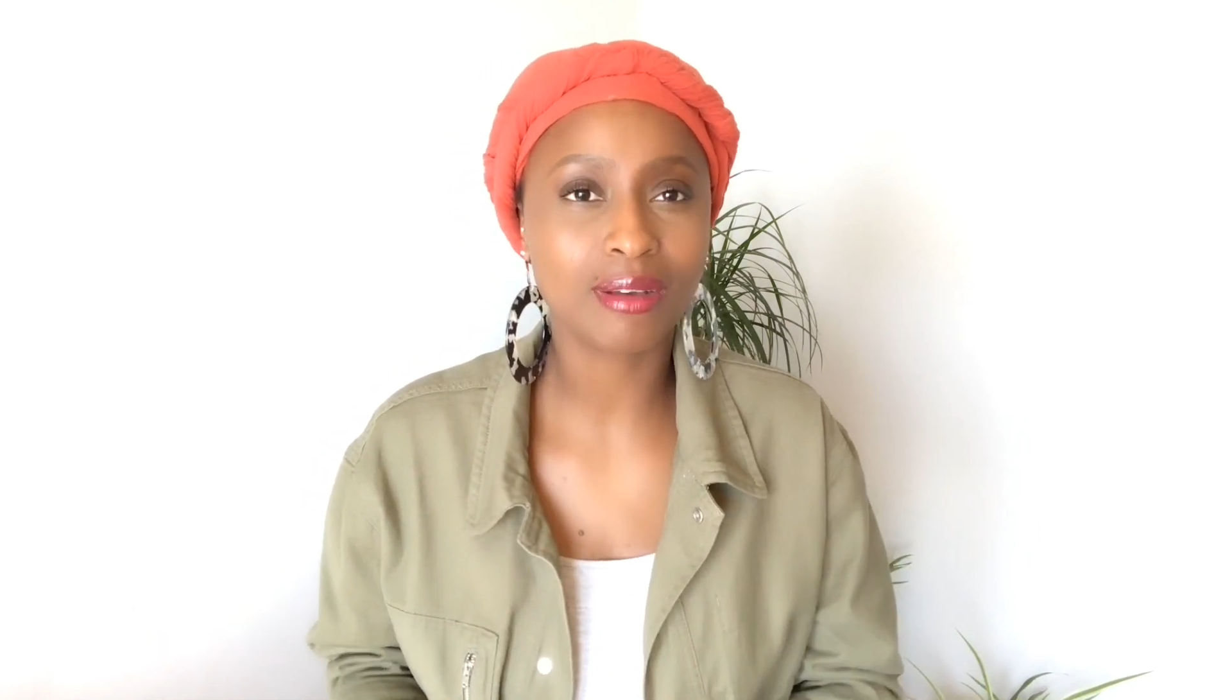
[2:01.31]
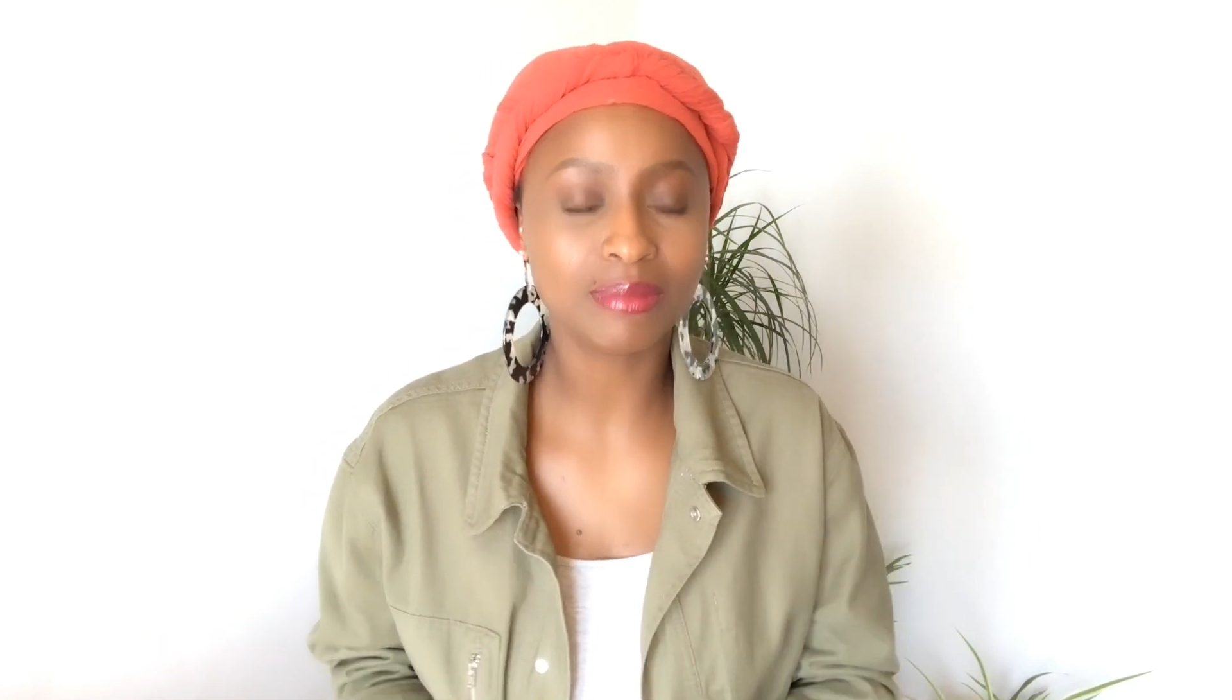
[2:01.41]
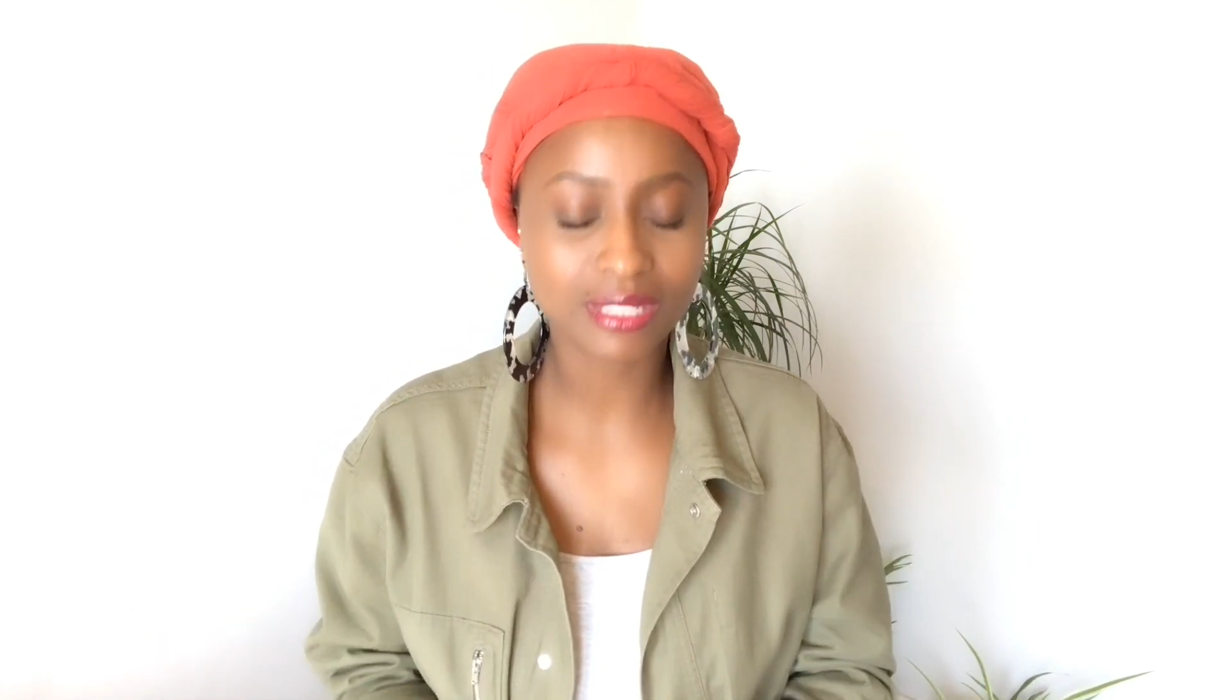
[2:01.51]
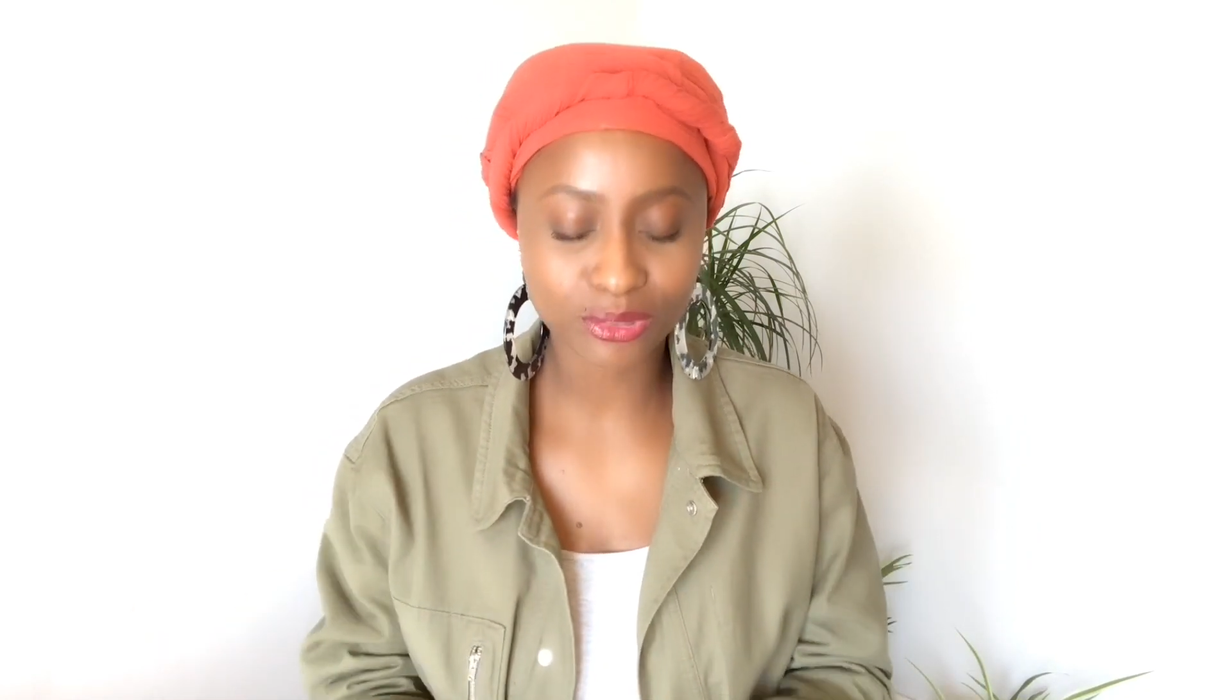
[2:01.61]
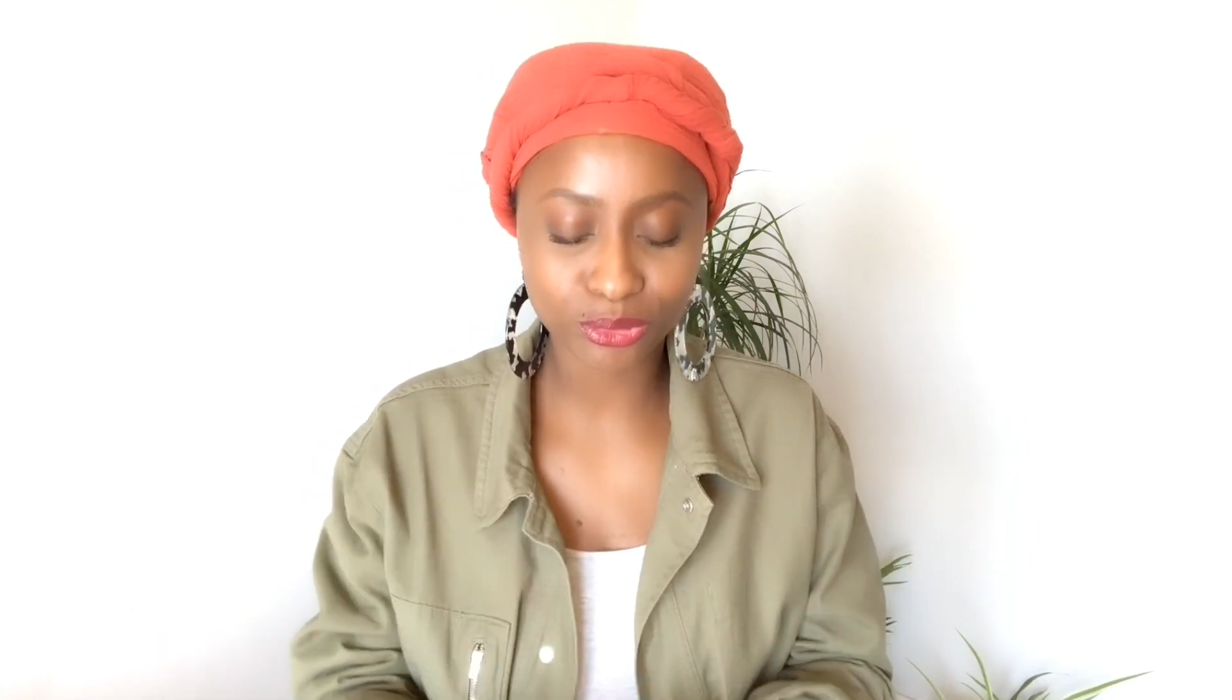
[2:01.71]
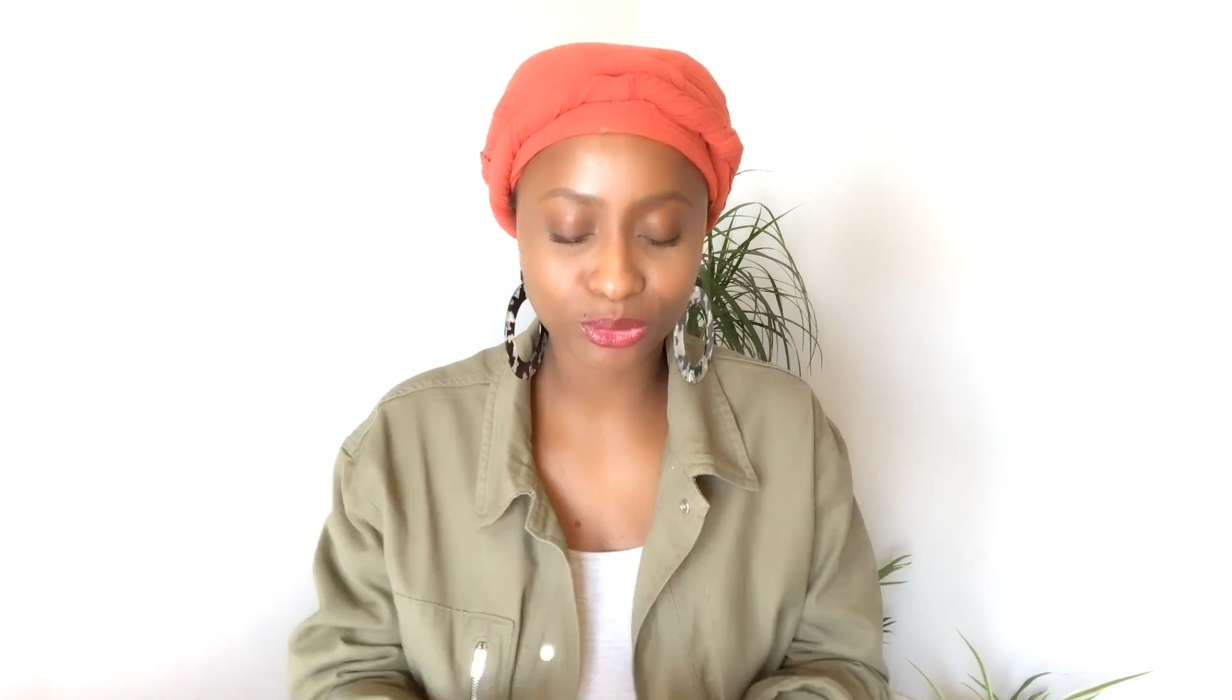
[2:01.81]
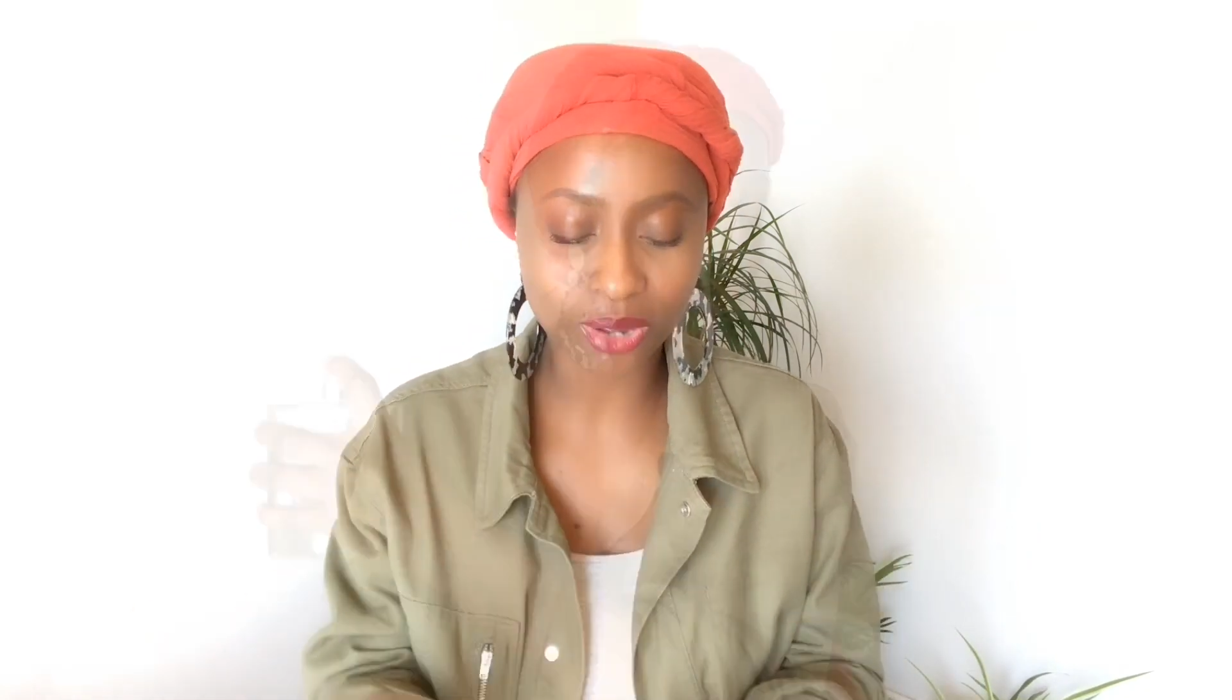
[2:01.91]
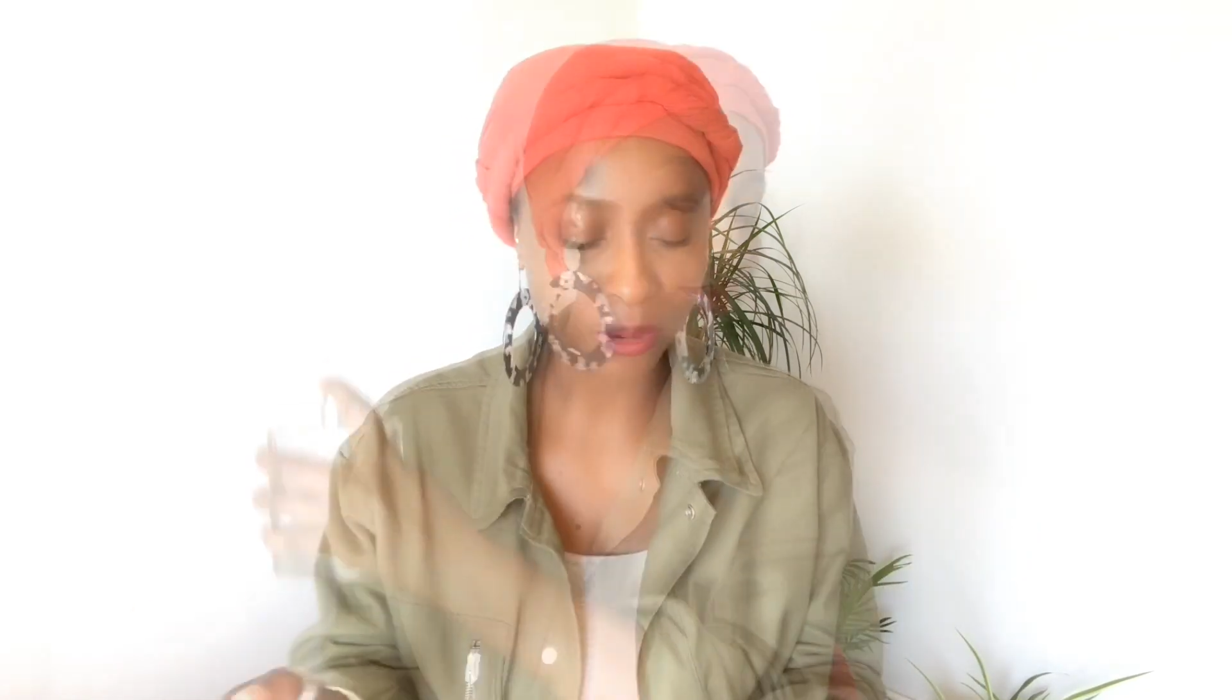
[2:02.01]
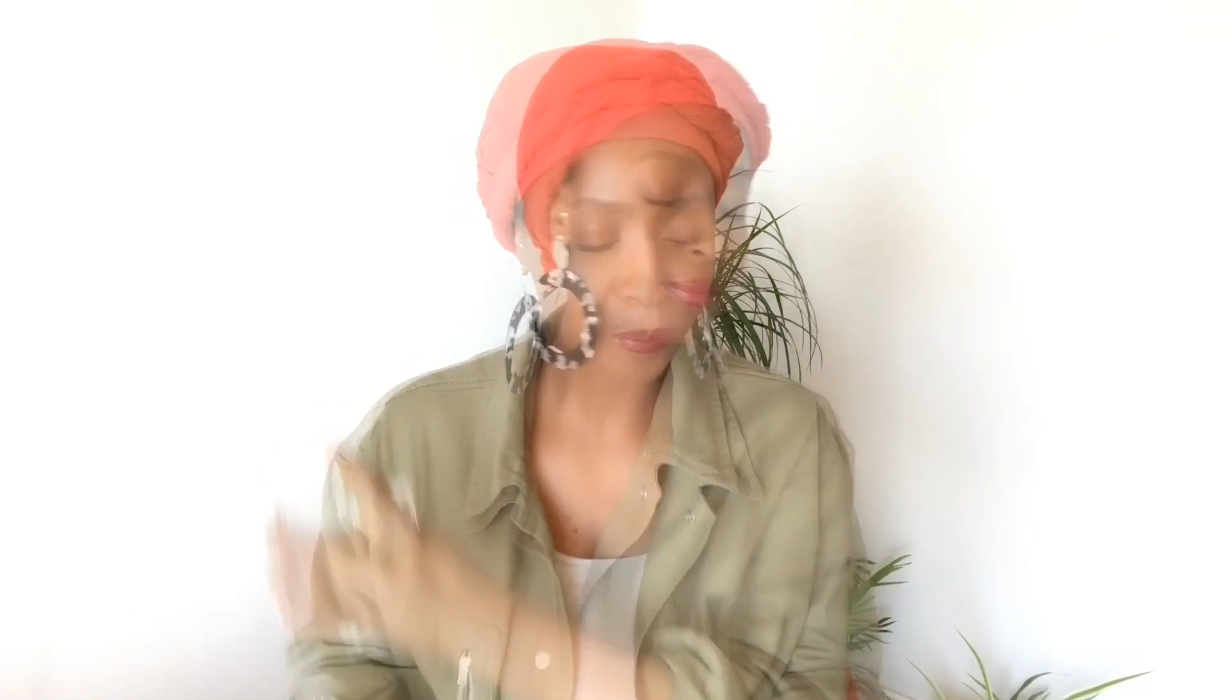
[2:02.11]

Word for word: comme ça sur toi.